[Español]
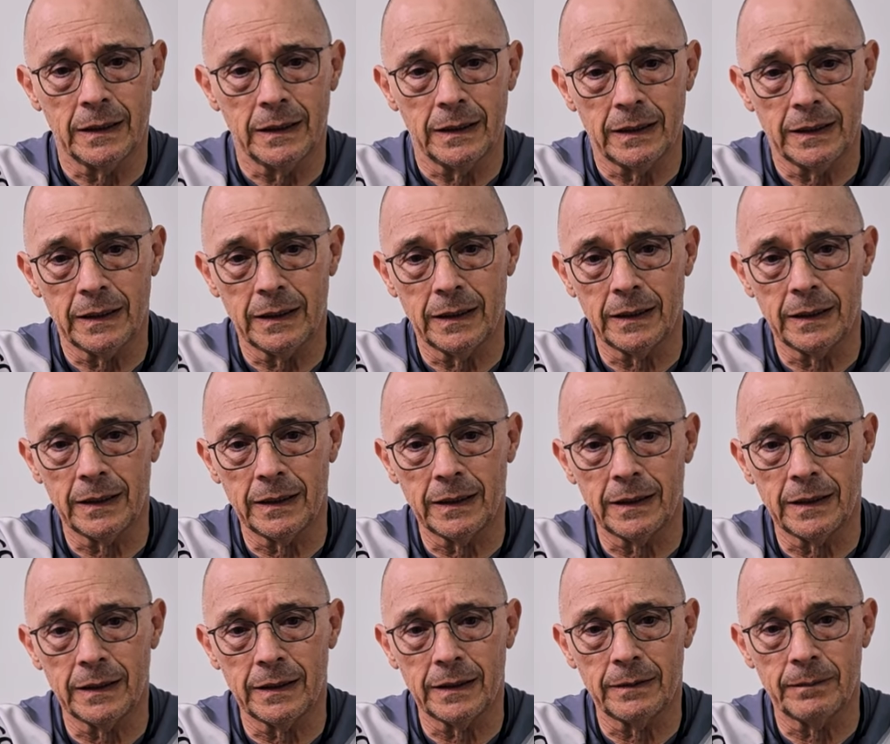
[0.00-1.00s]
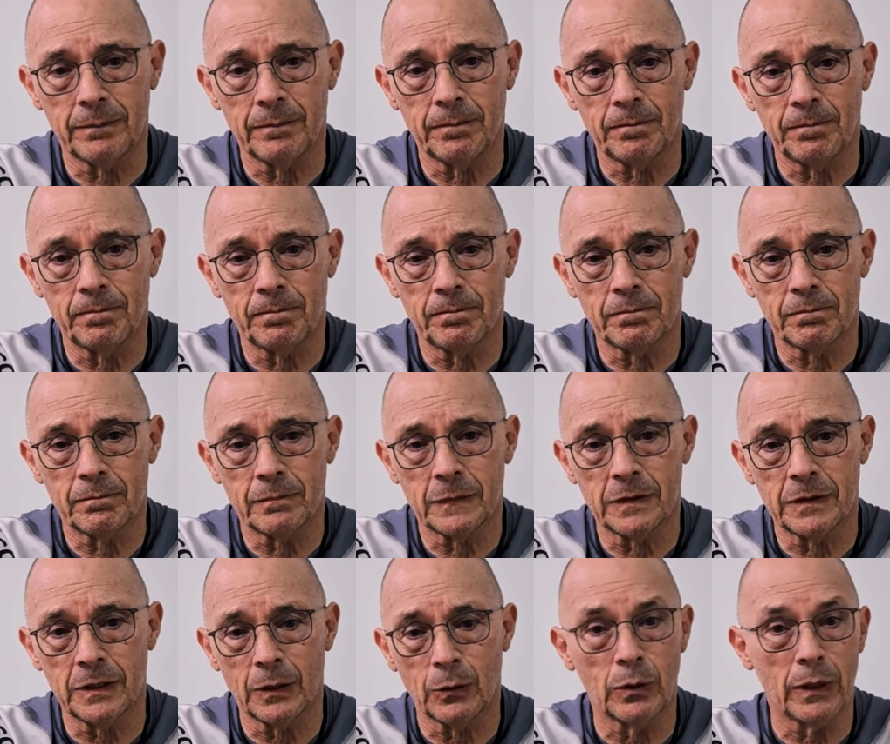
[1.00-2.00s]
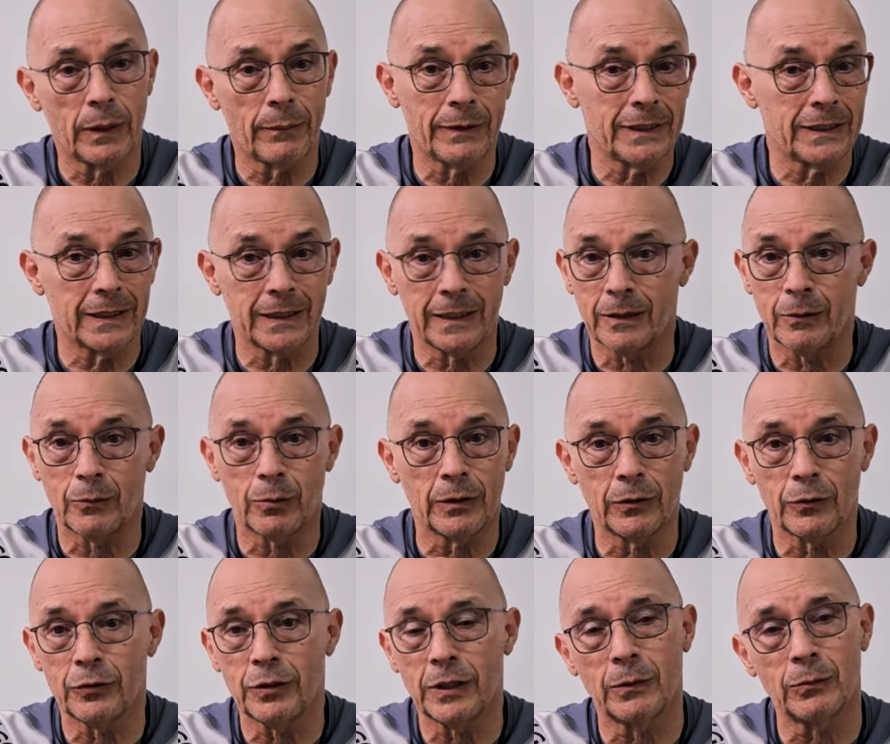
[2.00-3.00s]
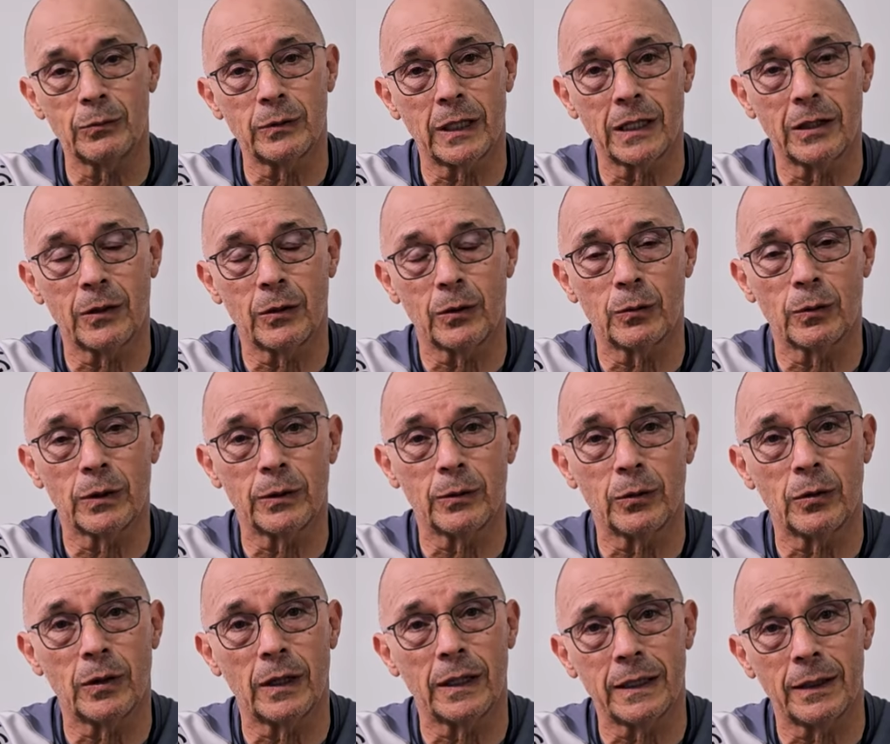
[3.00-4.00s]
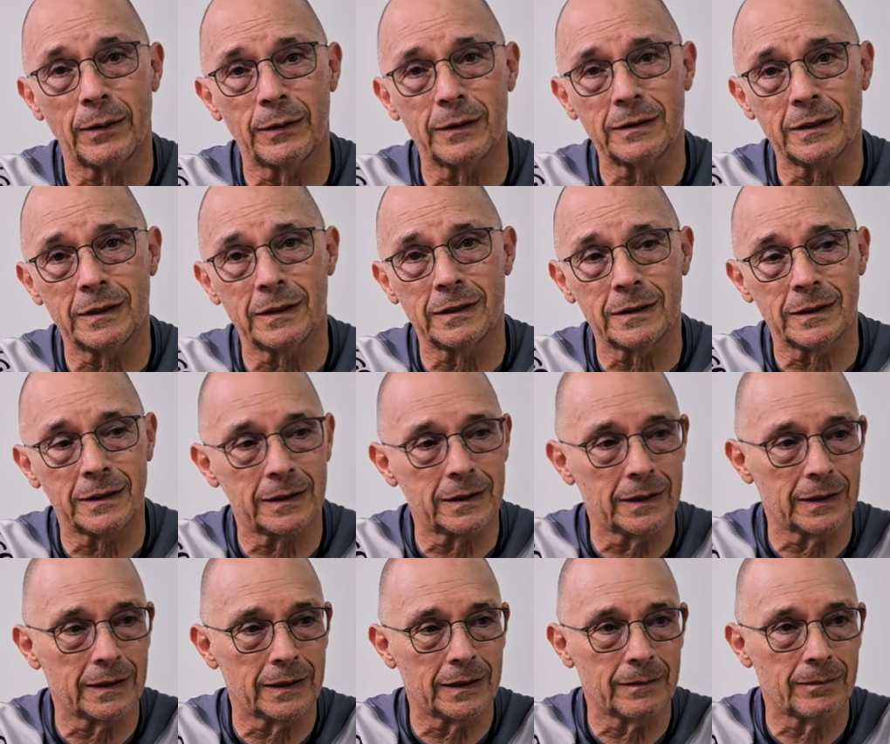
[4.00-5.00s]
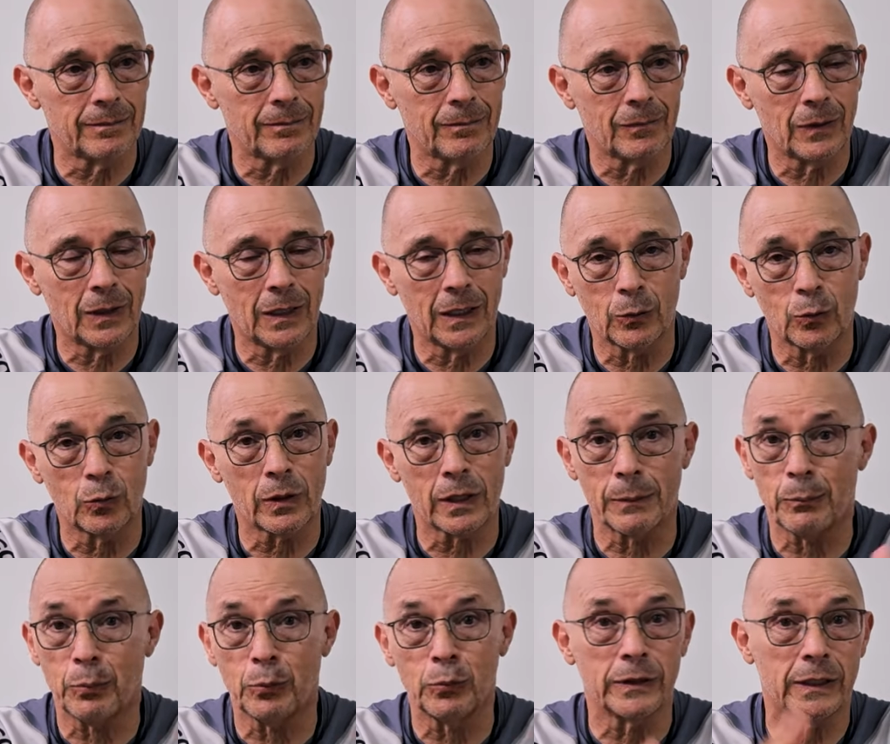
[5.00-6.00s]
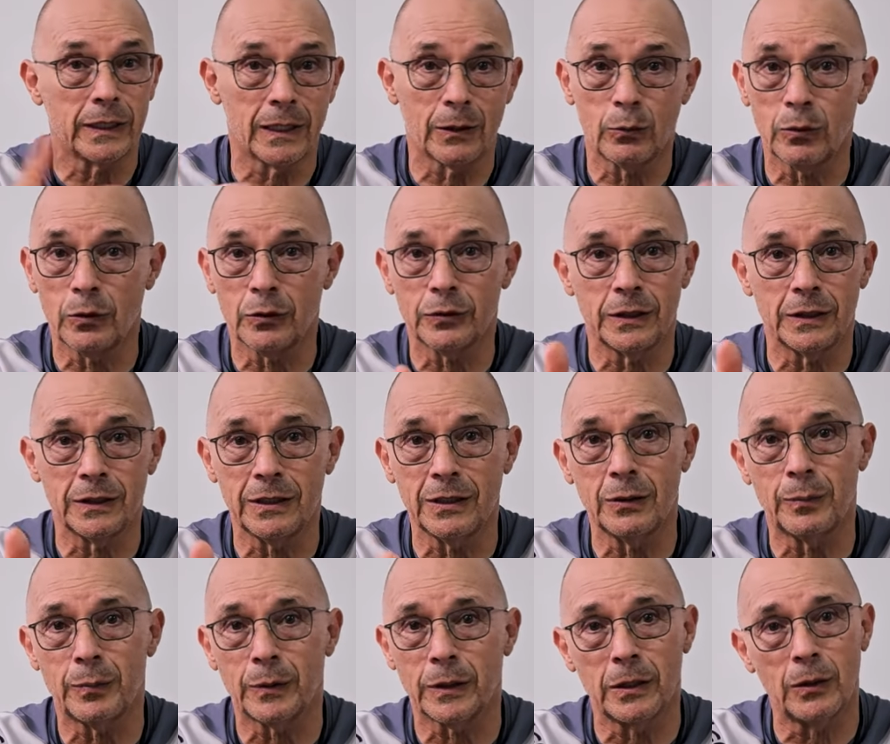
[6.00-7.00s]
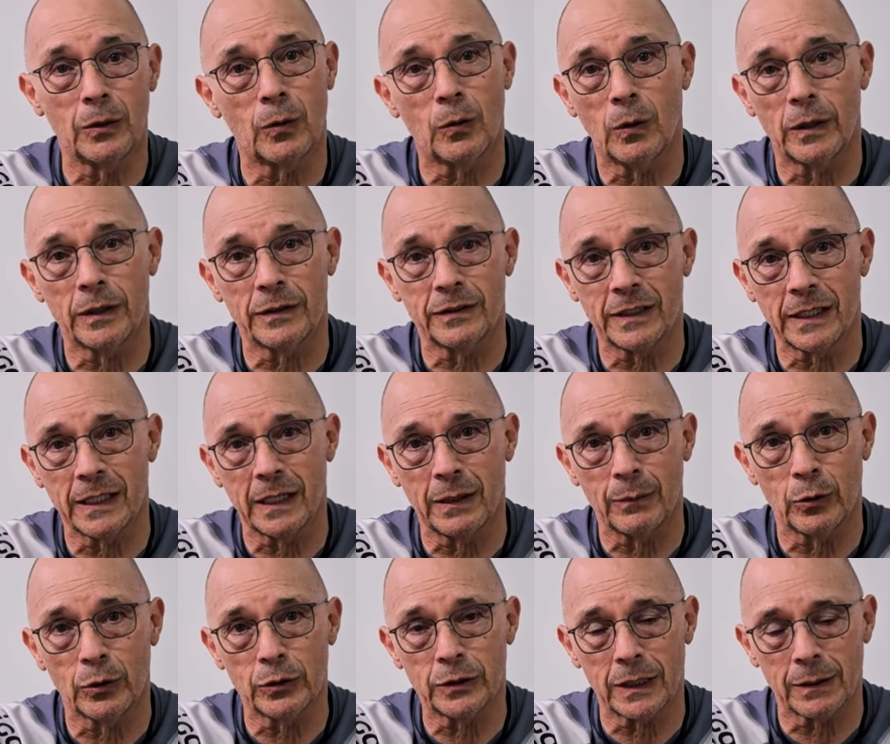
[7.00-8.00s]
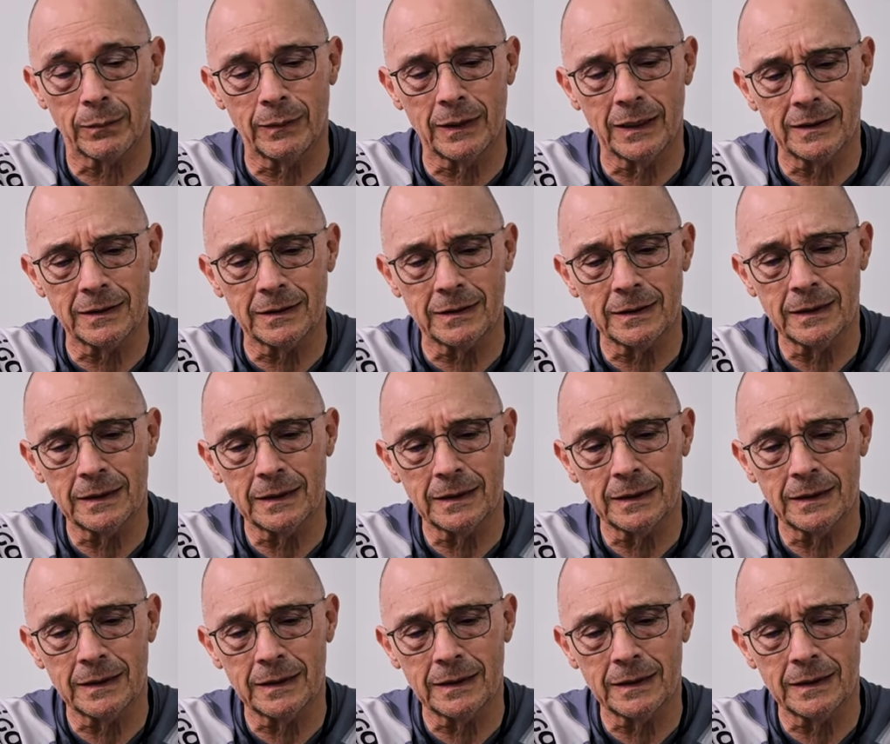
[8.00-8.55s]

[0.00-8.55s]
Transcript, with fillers: Em, seguramente cuando llega un técnico nuevo hay a veces este, algún repunte en algunos sentidos porque los jugadores se quieren mostrar más.